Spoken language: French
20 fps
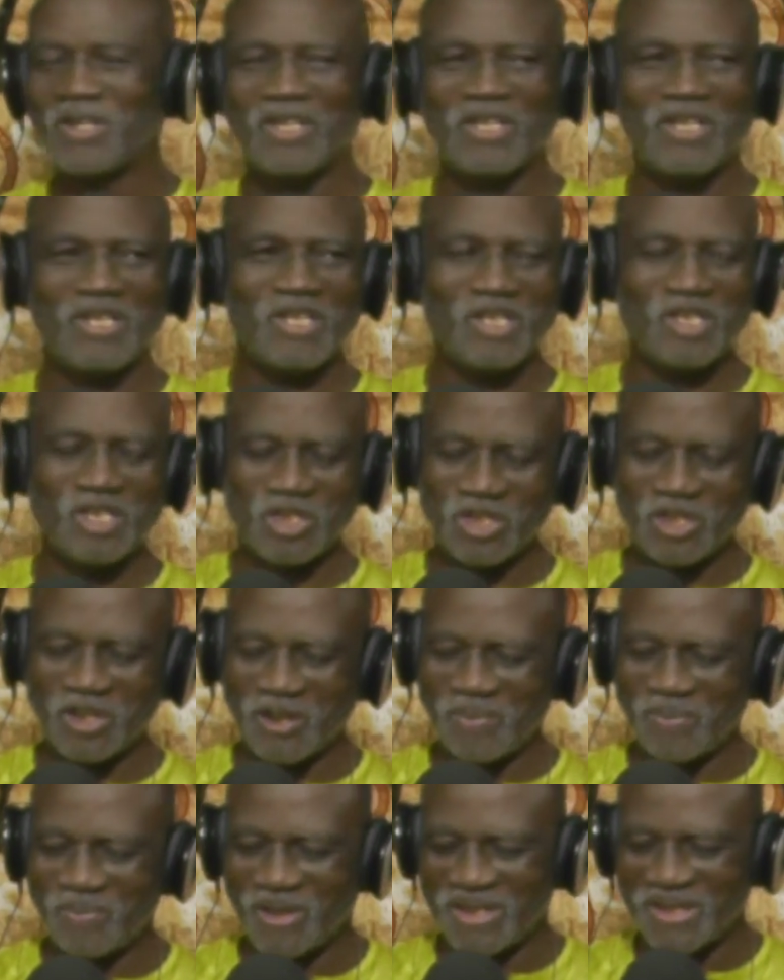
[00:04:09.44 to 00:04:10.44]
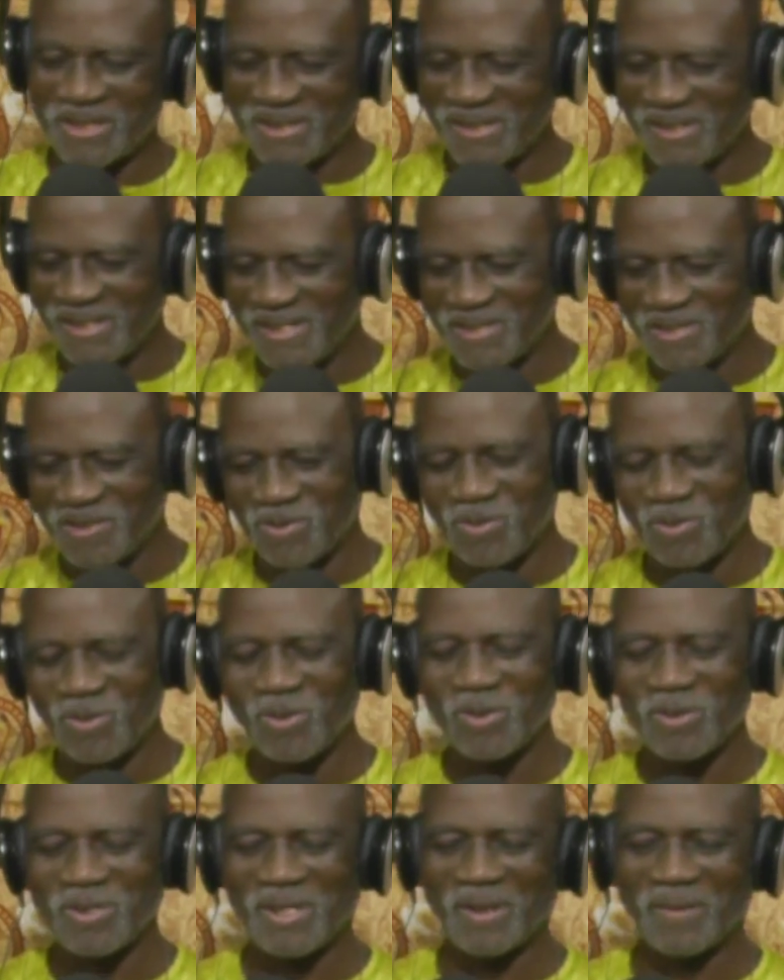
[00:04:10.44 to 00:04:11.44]
euh, Je remercie les
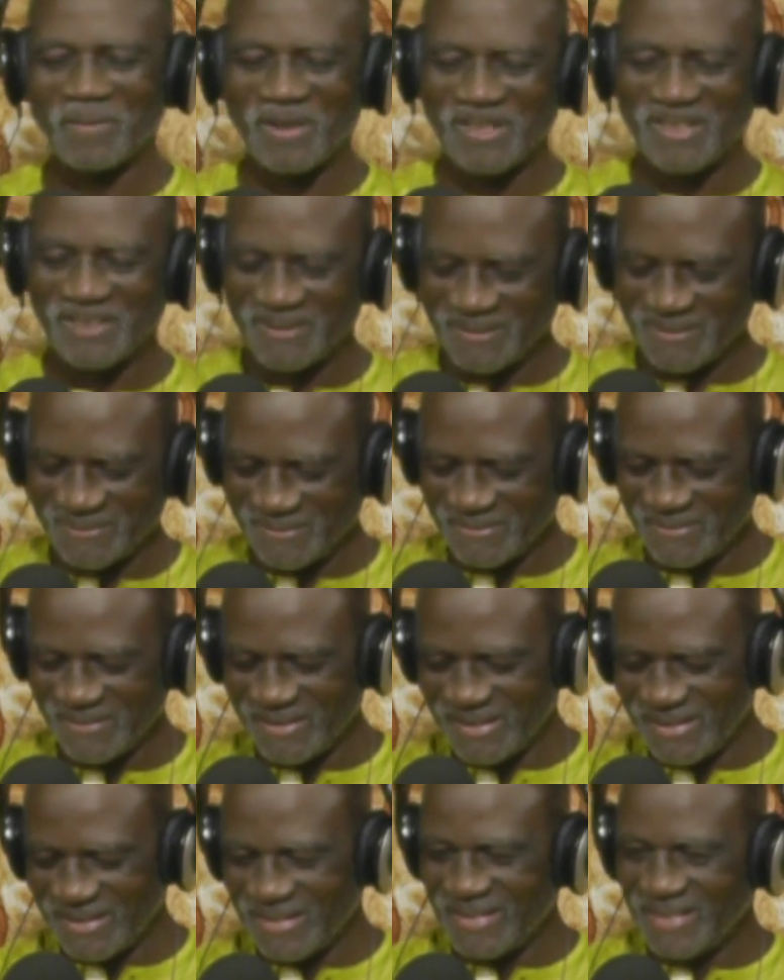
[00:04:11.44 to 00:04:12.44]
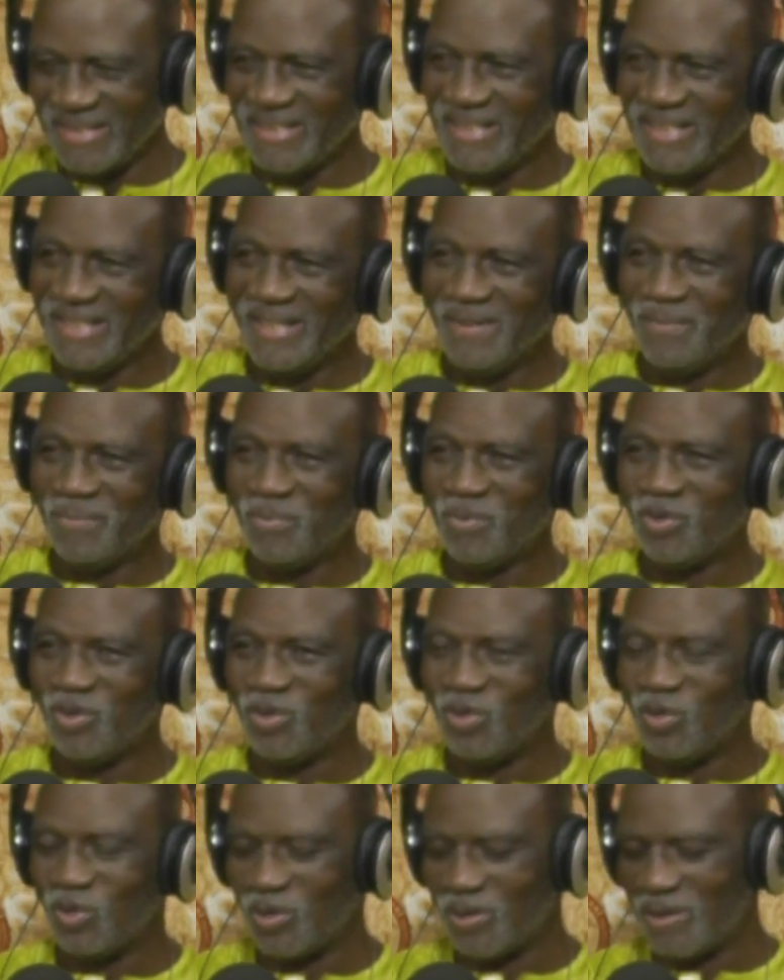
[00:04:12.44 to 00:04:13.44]
studios Tabal
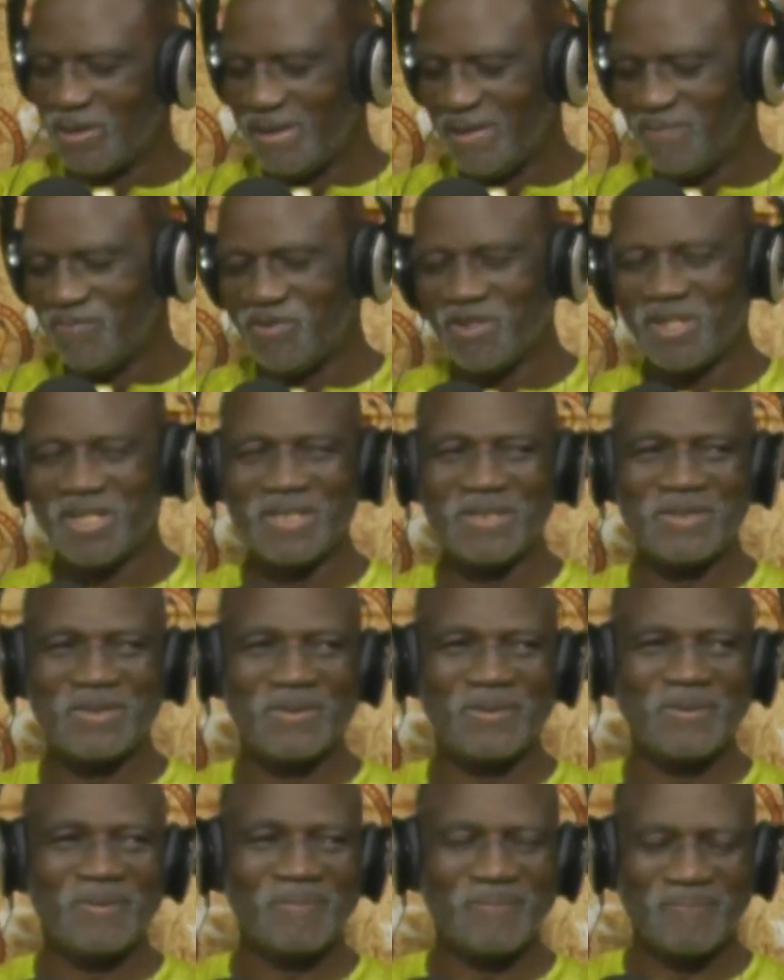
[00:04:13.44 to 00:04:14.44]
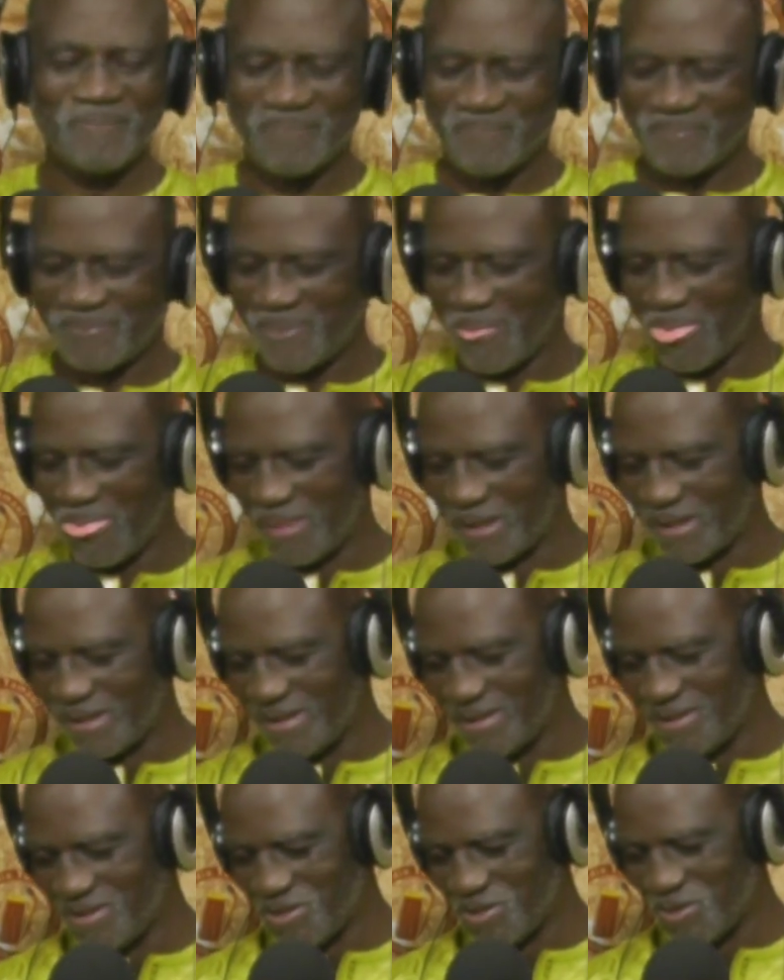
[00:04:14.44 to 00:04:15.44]
pour l'invitation
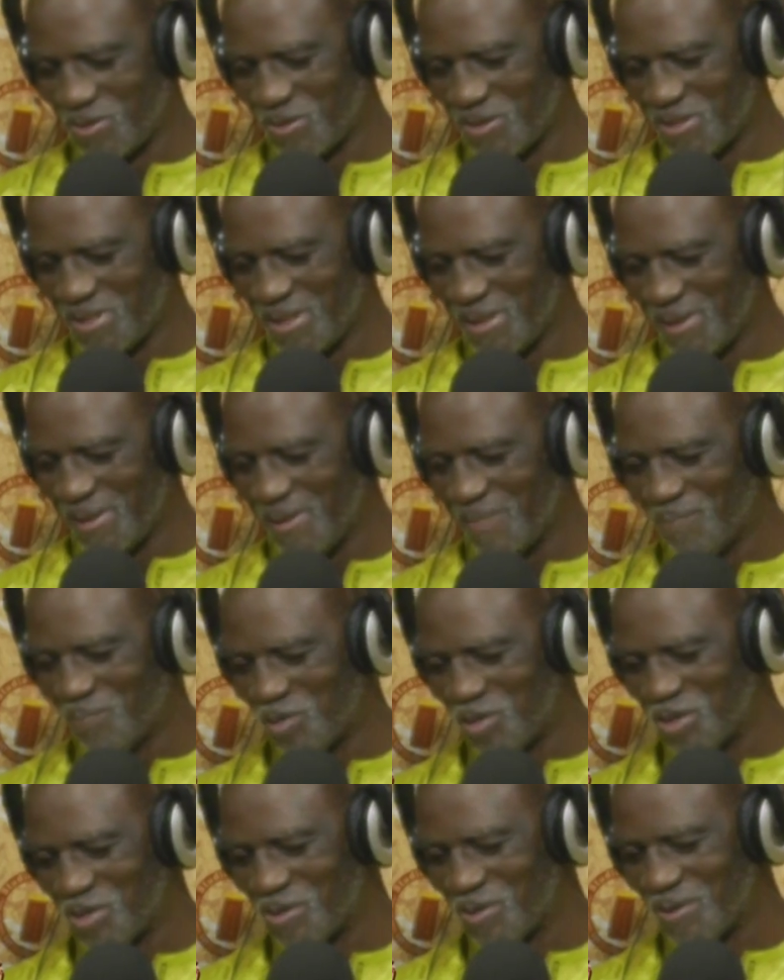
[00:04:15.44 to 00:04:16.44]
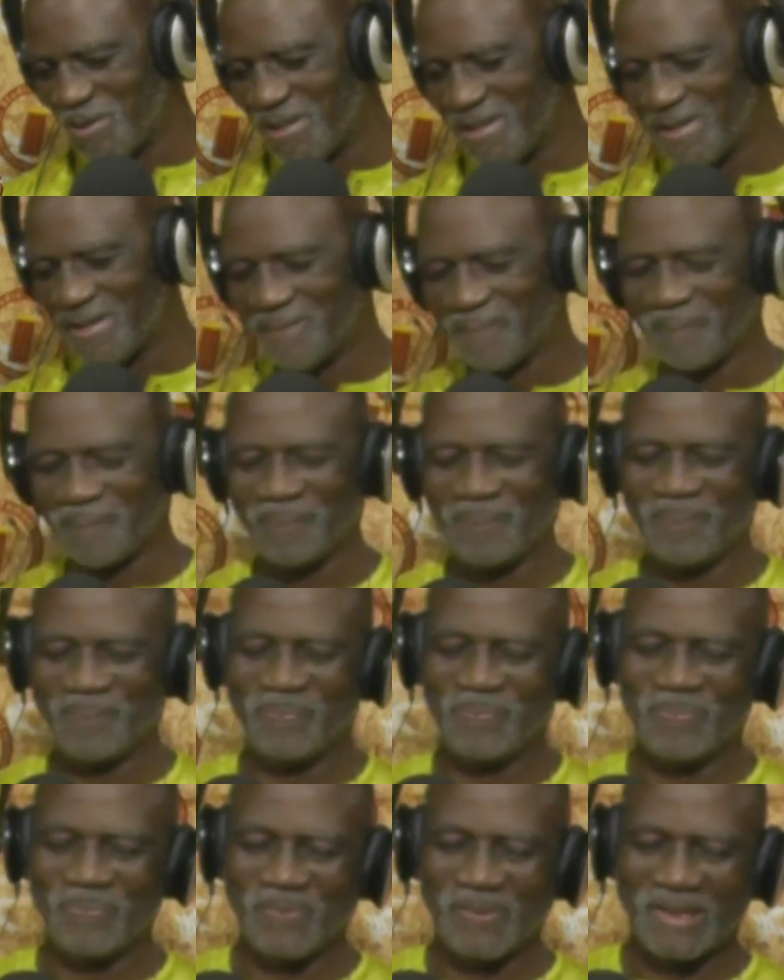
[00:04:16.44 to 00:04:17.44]
et sur ces thèmes qui sont là.
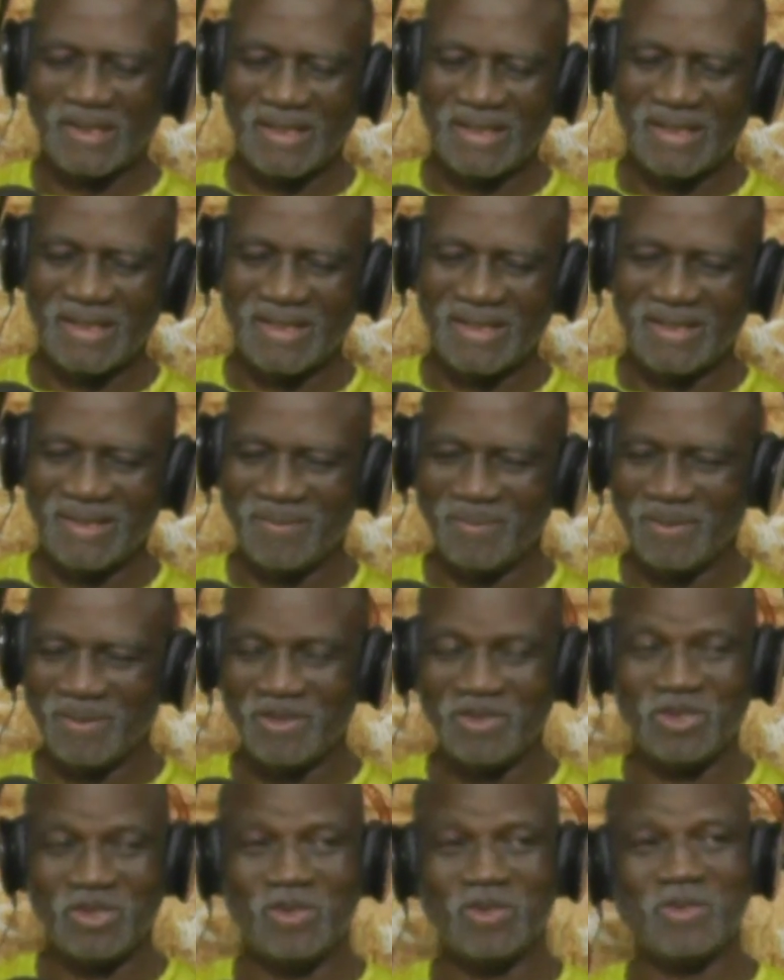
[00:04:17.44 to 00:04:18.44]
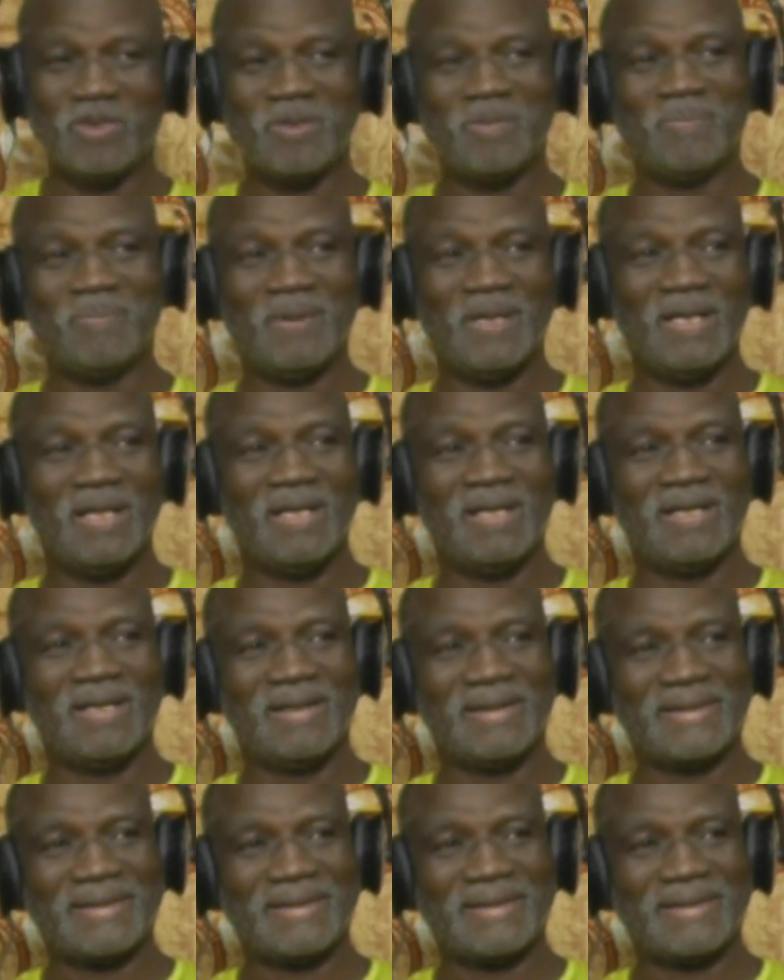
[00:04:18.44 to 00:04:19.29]
Je ne suis pas